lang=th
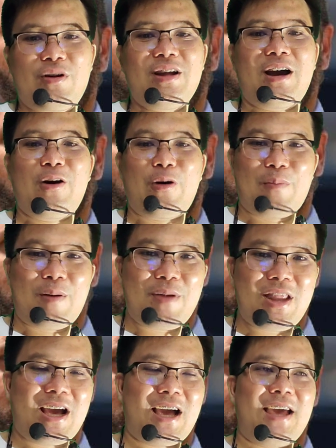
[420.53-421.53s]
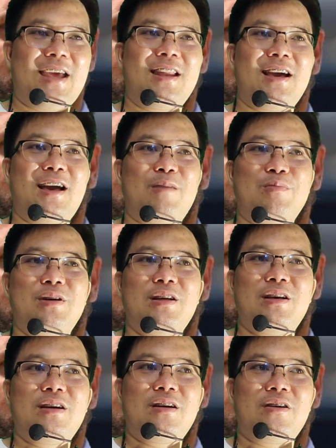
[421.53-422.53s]
ผลออกมาเป็นยังไงนะครับ
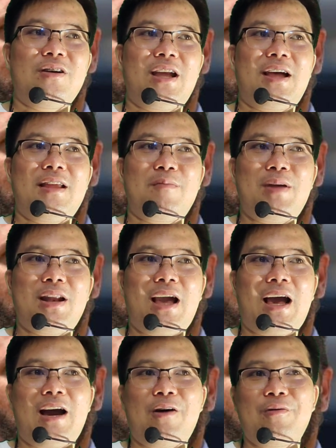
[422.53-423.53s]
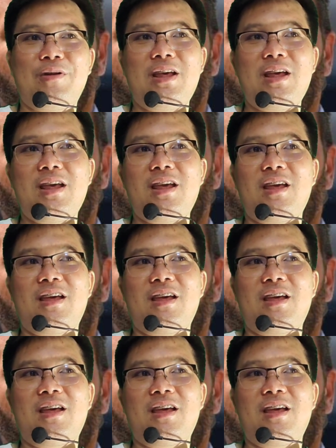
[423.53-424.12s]
ก็น่าจะเป็นข่าวที่